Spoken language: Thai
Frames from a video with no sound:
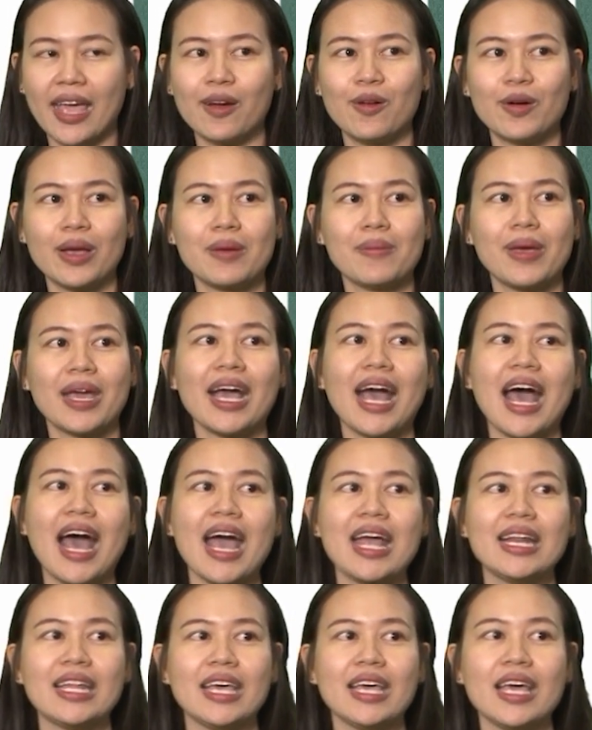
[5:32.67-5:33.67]
โอเคไหมคะ
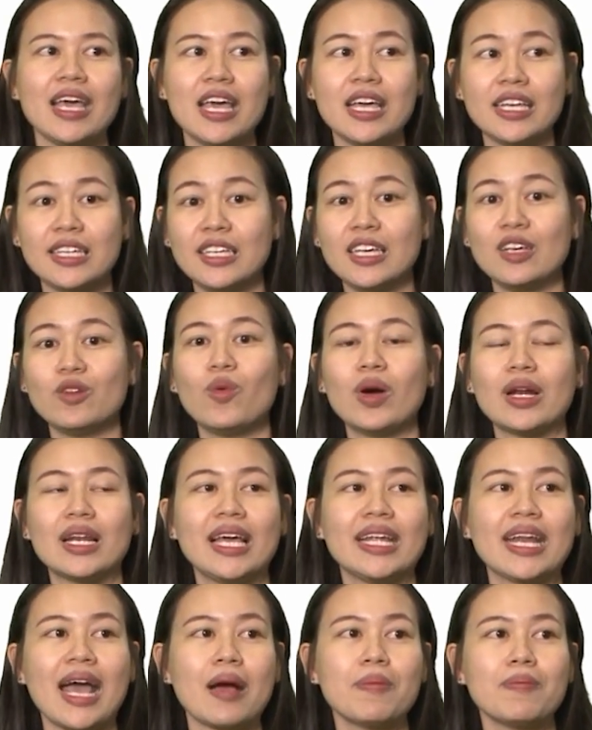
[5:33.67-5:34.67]
อันนี้คีย์เวิร์ด
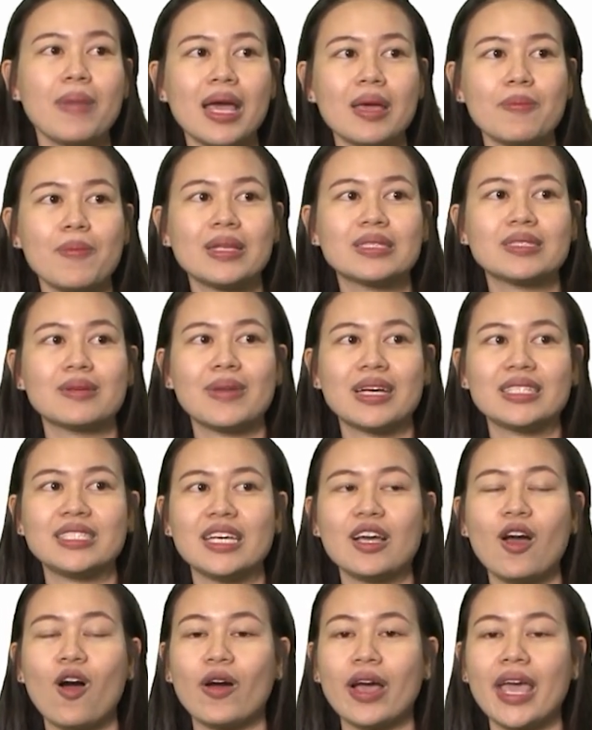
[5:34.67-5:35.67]
เลยนะไม่เป็นสมา
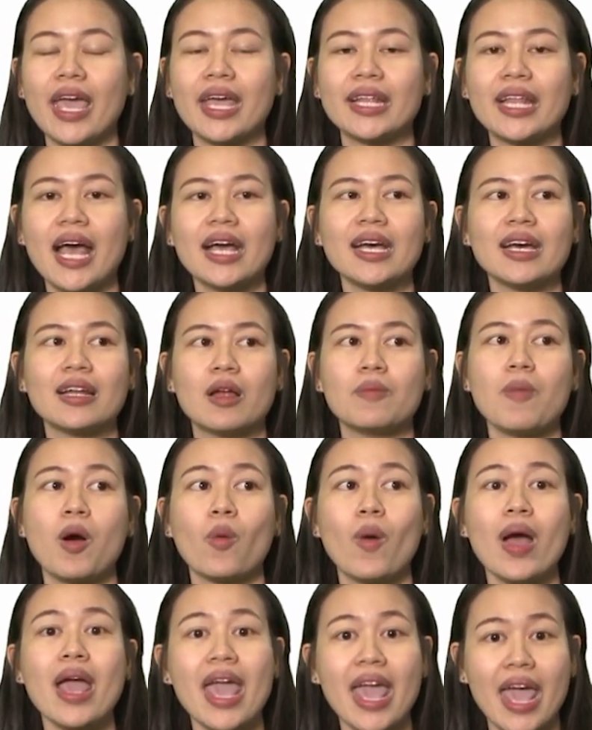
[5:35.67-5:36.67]
ชิกของ A ถ้าเกิดเราบอ
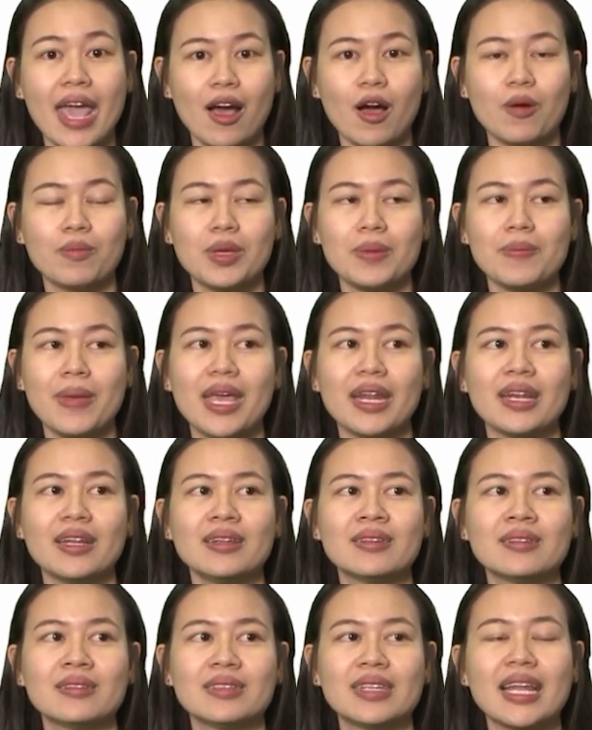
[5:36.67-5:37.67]
กว่า A คอมพลีเมนต์
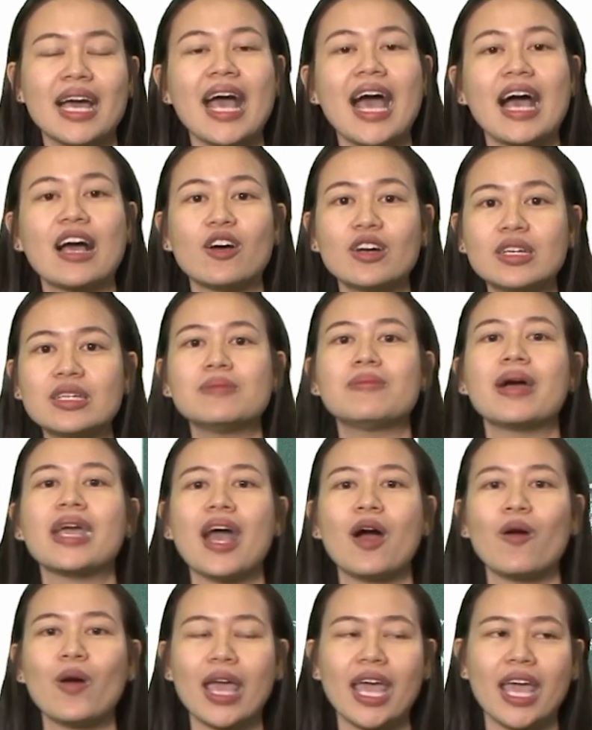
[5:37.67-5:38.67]
นะคะก็คือไม่
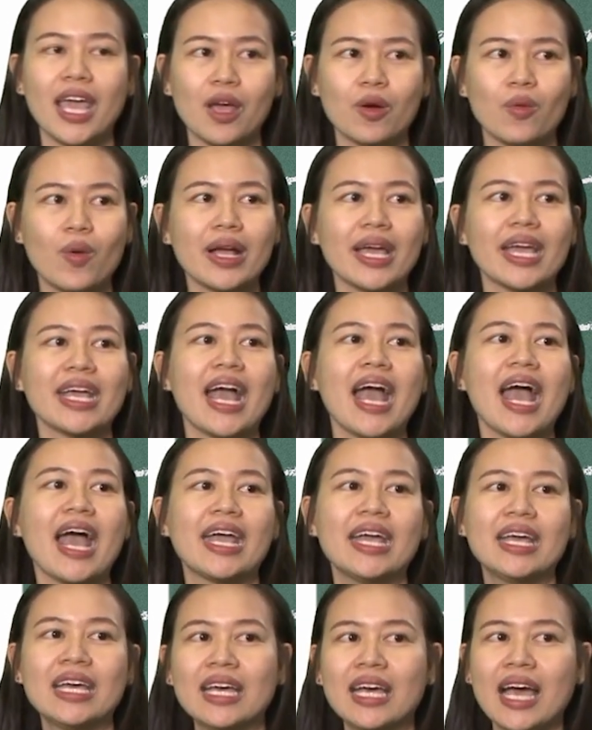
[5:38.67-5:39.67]
เอา A ว่าง่า
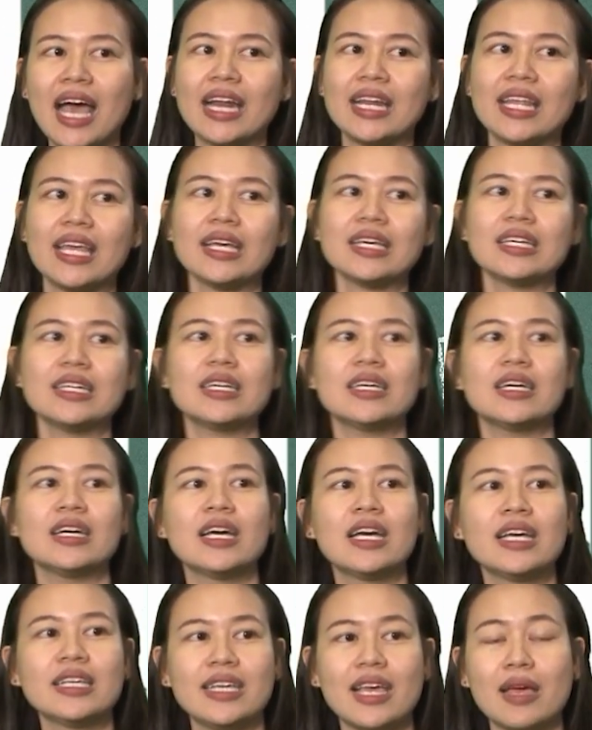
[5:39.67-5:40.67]
ยๆ อันนี้คือ
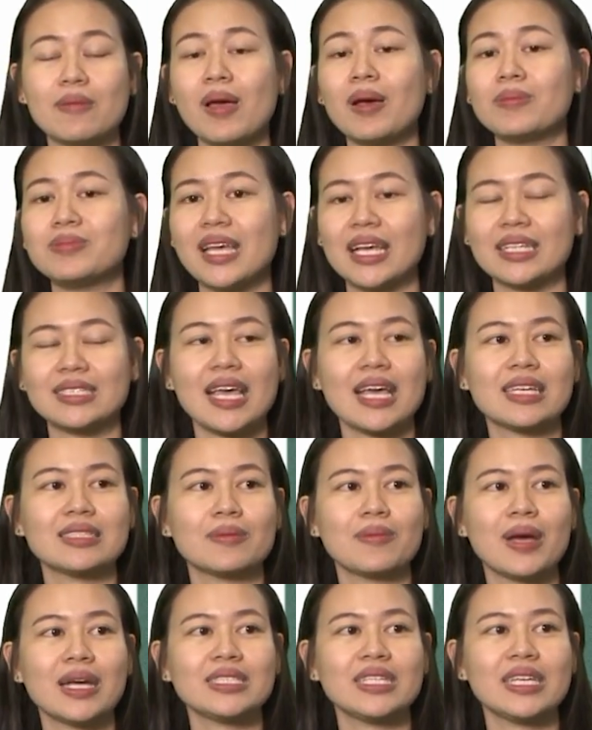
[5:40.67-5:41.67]
เขียนแบบแจกแจง
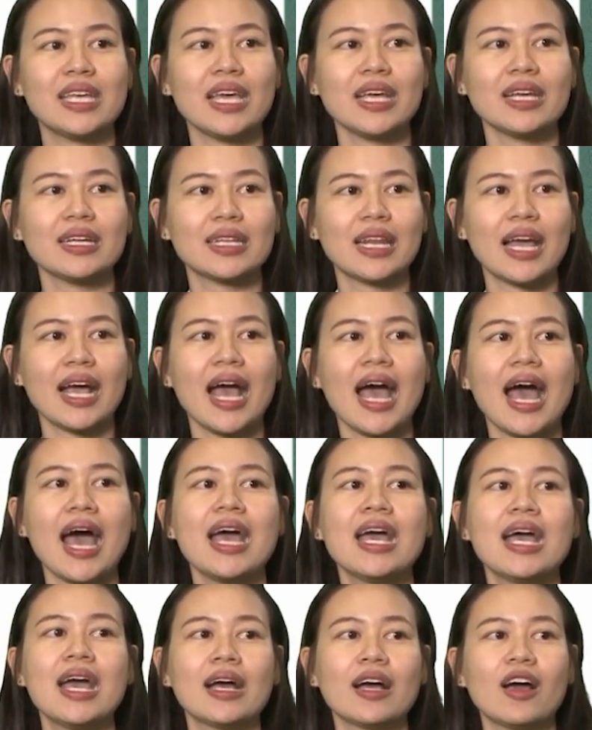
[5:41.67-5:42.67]
สมาชิกนะคะ
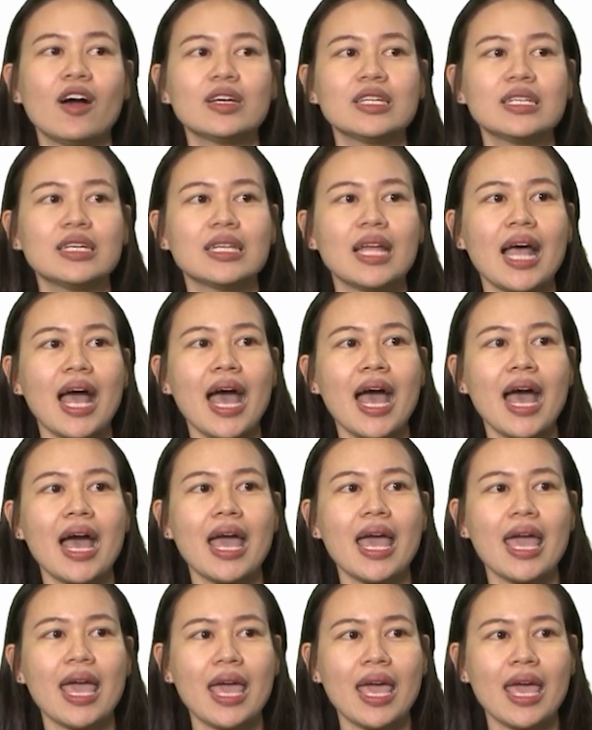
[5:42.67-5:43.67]
ก็คือถ้า
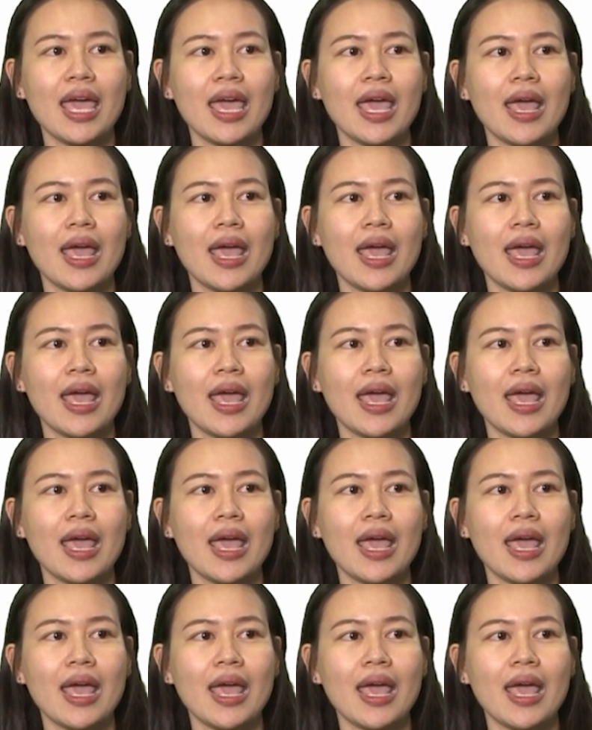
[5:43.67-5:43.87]
A